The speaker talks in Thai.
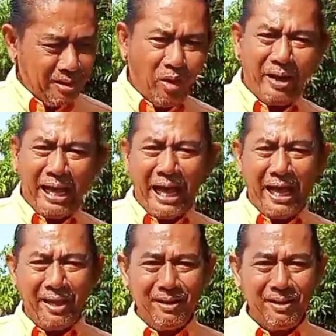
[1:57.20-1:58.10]
โอเค
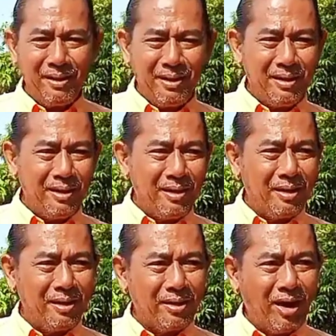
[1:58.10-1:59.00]

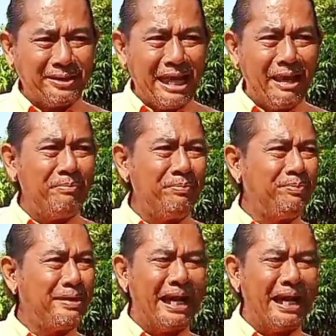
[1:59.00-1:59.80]
ก็เตรียมจะ